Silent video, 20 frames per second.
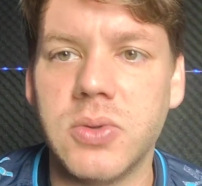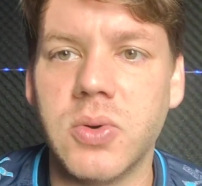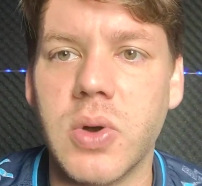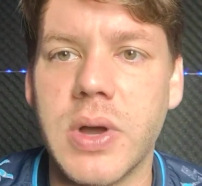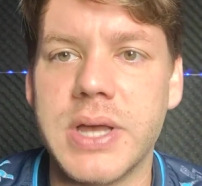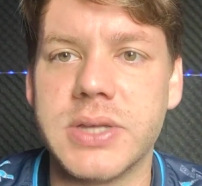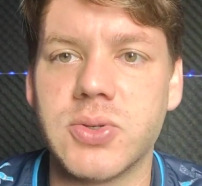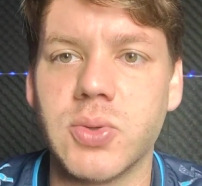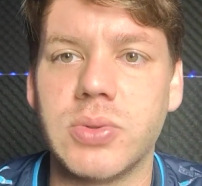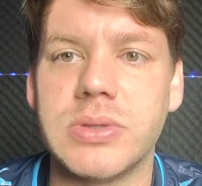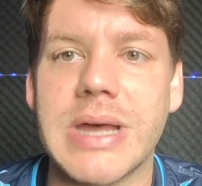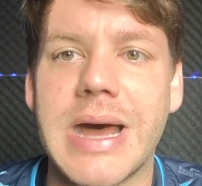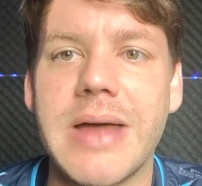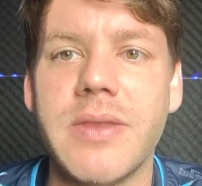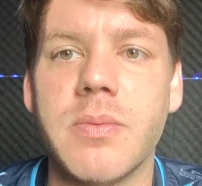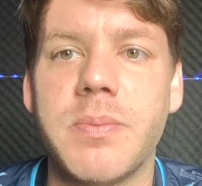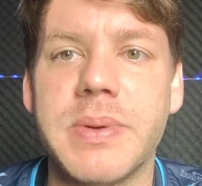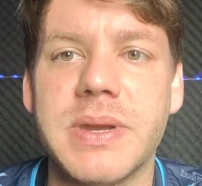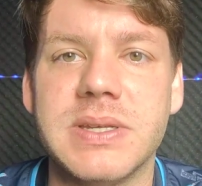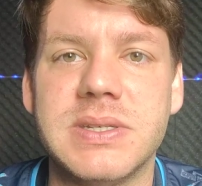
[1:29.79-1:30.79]
do
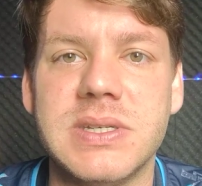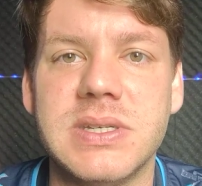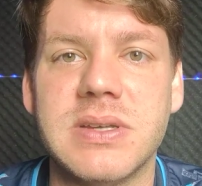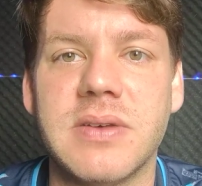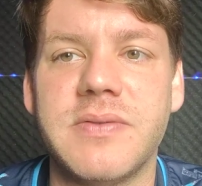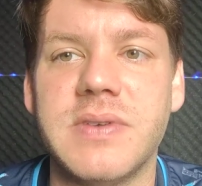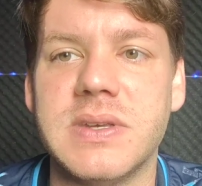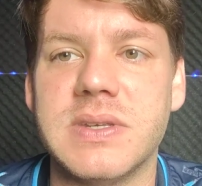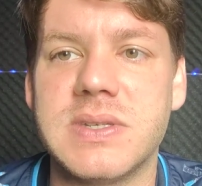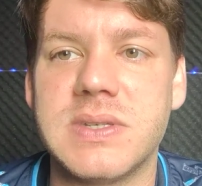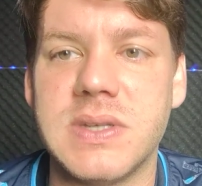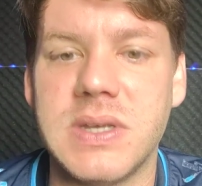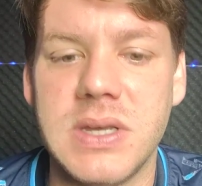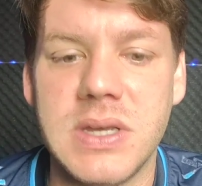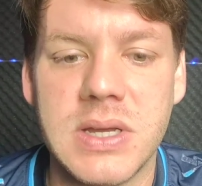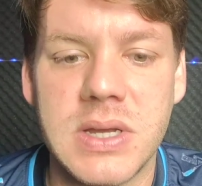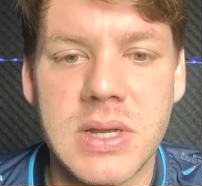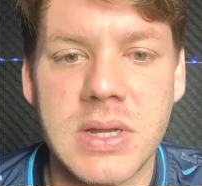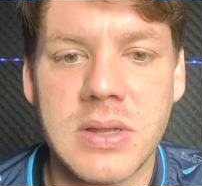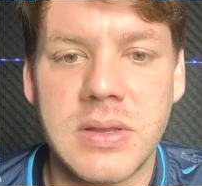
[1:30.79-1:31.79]
resultado, precisa
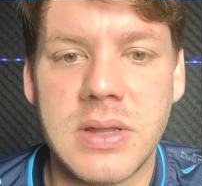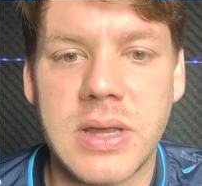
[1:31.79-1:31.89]
vencer.